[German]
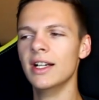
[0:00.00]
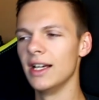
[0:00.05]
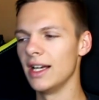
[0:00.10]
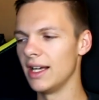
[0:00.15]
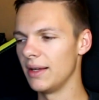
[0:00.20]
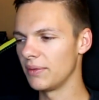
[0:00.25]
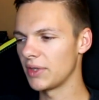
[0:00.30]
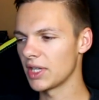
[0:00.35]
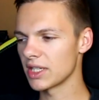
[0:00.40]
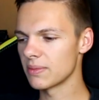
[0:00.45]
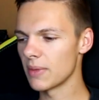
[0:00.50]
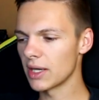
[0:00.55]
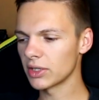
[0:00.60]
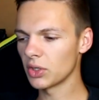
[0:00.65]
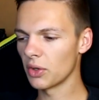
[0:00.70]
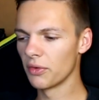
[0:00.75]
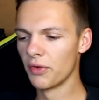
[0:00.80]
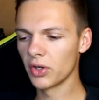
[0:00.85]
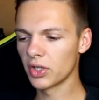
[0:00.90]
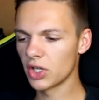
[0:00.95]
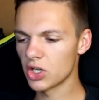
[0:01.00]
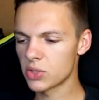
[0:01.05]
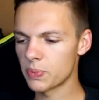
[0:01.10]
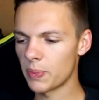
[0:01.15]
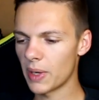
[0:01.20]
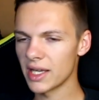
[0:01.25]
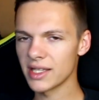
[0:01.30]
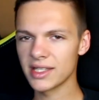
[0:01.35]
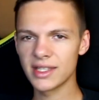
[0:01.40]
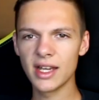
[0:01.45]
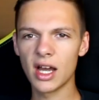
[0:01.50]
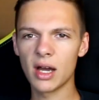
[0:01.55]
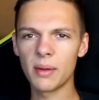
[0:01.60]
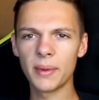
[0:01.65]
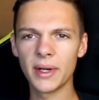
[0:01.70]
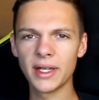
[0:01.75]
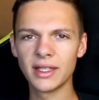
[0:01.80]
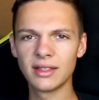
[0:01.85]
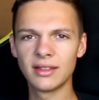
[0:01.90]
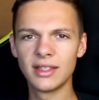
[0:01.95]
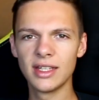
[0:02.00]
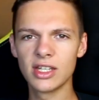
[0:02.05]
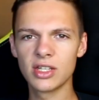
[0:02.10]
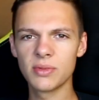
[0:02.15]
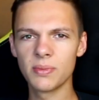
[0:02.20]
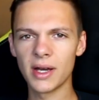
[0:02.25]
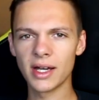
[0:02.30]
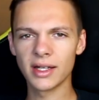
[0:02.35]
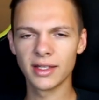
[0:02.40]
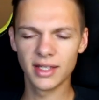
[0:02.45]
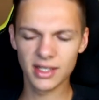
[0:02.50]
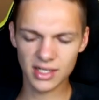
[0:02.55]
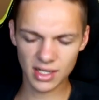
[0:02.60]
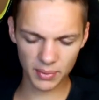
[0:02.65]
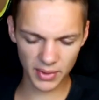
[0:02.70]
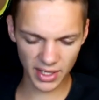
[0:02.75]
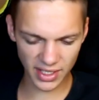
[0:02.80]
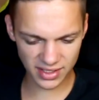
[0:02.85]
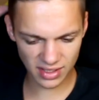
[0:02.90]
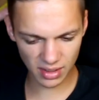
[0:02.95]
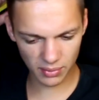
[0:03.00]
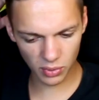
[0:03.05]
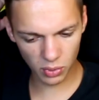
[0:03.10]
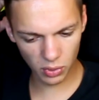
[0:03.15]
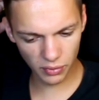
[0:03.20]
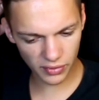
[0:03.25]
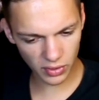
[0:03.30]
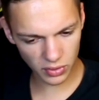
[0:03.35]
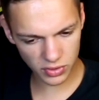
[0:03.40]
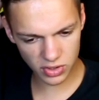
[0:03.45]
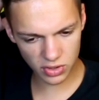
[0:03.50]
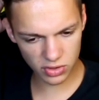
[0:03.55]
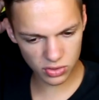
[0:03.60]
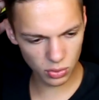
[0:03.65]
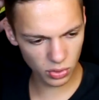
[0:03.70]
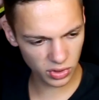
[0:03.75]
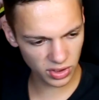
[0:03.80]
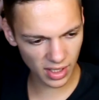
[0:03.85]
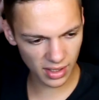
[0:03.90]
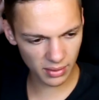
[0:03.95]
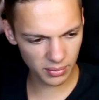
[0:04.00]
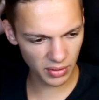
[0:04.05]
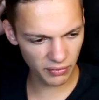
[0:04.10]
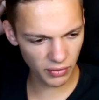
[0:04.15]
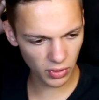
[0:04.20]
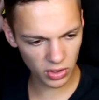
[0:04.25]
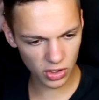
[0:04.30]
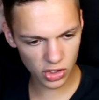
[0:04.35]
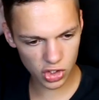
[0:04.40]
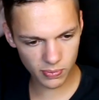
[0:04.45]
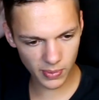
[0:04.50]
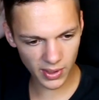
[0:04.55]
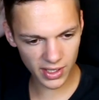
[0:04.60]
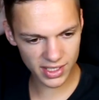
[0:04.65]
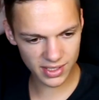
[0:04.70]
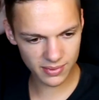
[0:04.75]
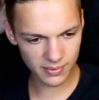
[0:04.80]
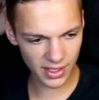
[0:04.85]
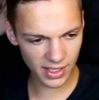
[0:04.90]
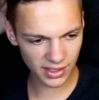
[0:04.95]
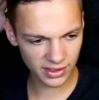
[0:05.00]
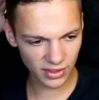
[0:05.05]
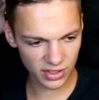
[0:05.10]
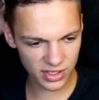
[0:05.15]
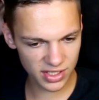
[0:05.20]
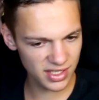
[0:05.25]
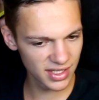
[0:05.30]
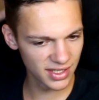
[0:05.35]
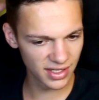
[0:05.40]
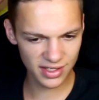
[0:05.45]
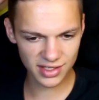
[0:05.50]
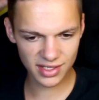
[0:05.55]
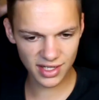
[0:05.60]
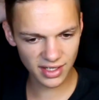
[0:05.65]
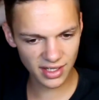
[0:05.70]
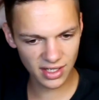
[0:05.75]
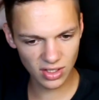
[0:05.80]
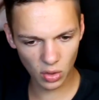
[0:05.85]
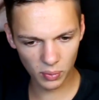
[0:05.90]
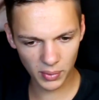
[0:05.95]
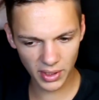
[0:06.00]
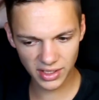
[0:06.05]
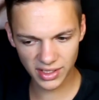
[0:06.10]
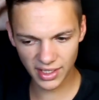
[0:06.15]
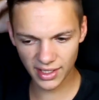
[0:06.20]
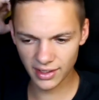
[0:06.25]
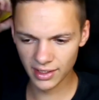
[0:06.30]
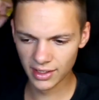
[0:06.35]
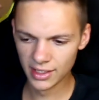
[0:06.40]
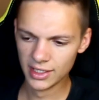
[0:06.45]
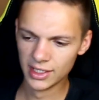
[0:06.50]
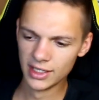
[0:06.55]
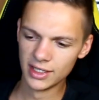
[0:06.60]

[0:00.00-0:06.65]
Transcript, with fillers: Ähm, das macht auch wirklich Spaß, die Arbeit, die ich mache. Ne? Ich habe mir extra einen Beruf rausgesucht, der mir wirklich Spaß macht. Erzieher ist halt genau mein Ding.